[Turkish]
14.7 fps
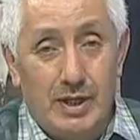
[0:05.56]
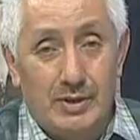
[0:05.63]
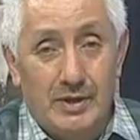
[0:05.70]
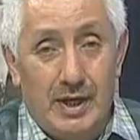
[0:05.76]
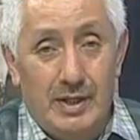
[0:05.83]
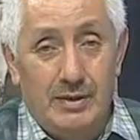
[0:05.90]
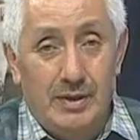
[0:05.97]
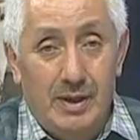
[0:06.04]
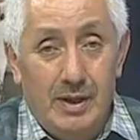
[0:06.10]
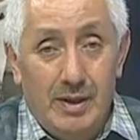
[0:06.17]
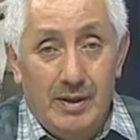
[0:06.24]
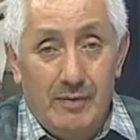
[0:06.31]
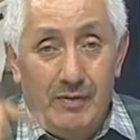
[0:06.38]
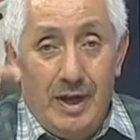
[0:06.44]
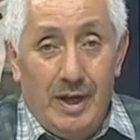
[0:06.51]
atan
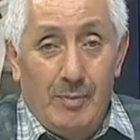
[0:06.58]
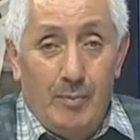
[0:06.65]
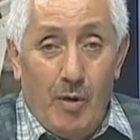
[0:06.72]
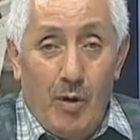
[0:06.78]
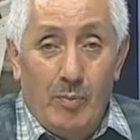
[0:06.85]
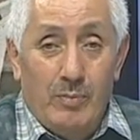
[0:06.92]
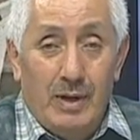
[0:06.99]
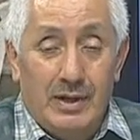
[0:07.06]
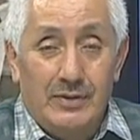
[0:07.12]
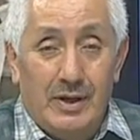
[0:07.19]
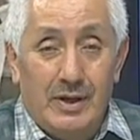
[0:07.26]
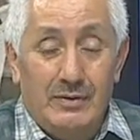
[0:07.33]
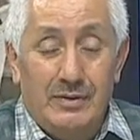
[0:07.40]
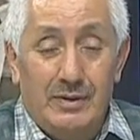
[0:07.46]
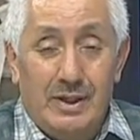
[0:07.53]
ve bomba
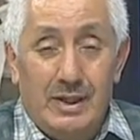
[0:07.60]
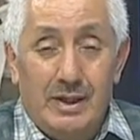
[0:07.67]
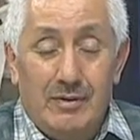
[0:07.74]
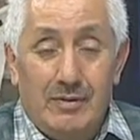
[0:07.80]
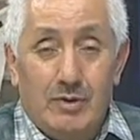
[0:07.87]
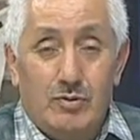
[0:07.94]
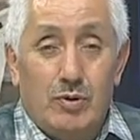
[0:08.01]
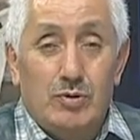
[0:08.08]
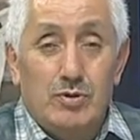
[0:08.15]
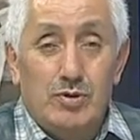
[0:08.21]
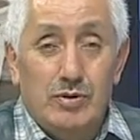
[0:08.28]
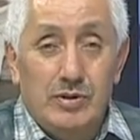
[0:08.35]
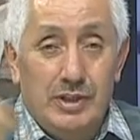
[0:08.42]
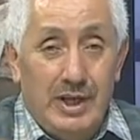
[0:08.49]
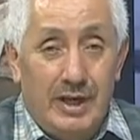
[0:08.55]
atan ve
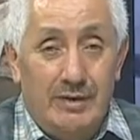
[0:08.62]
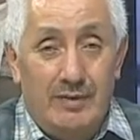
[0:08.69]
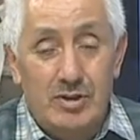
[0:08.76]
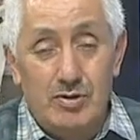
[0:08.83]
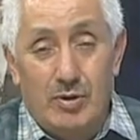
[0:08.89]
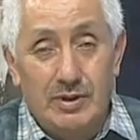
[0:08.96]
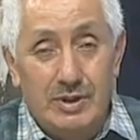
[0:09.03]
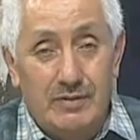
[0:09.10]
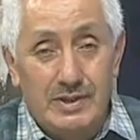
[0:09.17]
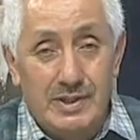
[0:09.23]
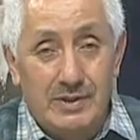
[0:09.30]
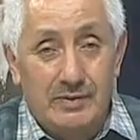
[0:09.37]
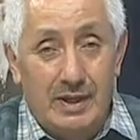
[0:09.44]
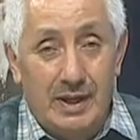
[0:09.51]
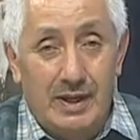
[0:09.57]
kurşun yiyen ve son
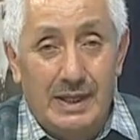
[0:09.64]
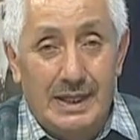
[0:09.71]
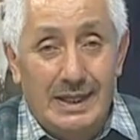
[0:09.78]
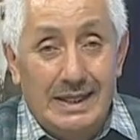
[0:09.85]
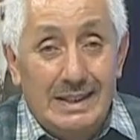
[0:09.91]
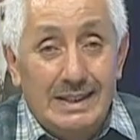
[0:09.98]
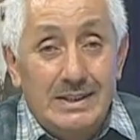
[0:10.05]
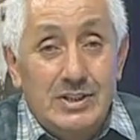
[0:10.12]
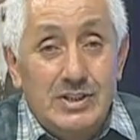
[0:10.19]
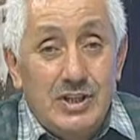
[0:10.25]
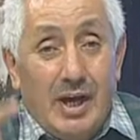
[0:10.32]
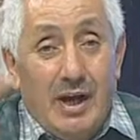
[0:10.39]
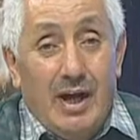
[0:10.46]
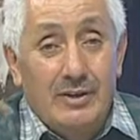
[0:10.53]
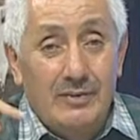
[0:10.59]
nefesinde
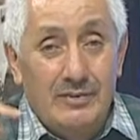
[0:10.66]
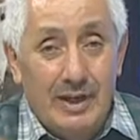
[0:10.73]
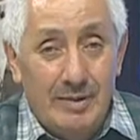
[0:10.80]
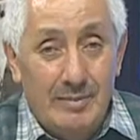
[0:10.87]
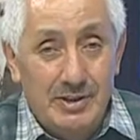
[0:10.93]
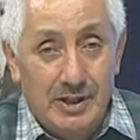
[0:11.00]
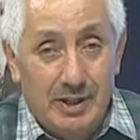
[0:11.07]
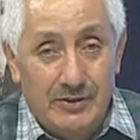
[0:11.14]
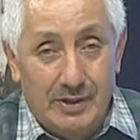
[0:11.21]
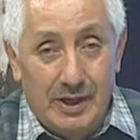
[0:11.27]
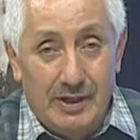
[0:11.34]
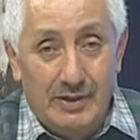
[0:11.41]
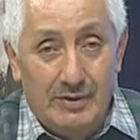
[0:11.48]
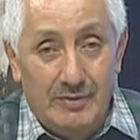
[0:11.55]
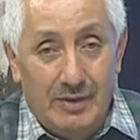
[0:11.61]
şehadet kelimesi
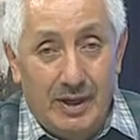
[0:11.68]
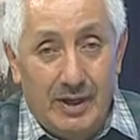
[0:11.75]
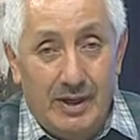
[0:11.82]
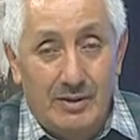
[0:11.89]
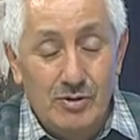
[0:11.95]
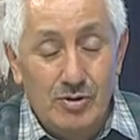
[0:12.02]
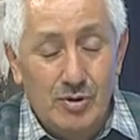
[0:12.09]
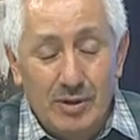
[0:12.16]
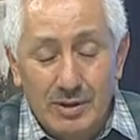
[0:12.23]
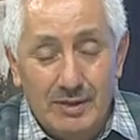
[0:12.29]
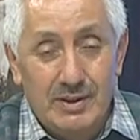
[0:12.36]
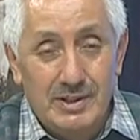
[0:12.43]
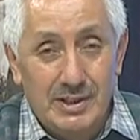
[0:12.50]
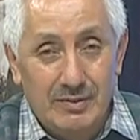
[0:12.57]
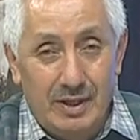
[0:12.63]
getiren ve son
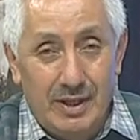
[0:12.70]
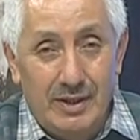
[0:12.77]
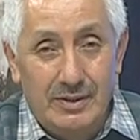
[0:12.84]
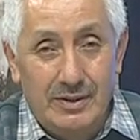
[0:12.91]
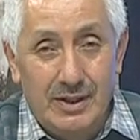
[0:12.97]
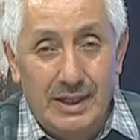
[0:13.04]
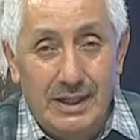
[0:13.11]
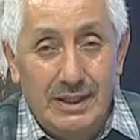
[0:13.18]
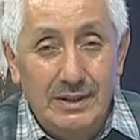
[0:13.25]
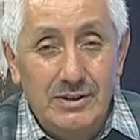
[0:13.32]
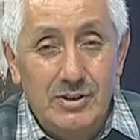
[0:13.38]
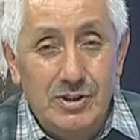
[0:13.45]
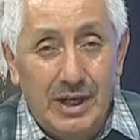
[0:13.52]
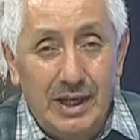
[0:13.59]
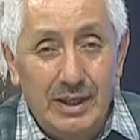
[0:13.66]
nefesini veren,
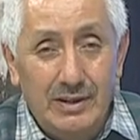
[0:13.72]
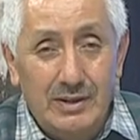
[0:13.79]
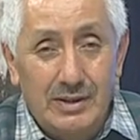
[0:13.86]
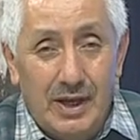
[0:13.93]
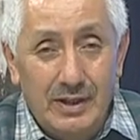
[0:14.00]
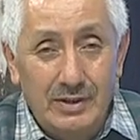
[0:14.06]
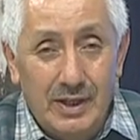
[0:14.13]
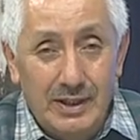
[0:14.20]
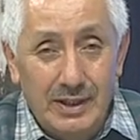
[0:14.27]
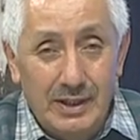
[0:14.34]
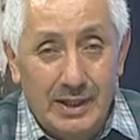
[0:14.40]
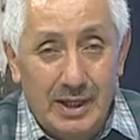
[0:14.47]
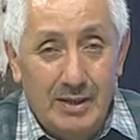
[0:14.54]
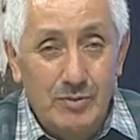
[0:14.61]
şehit kanlarıyla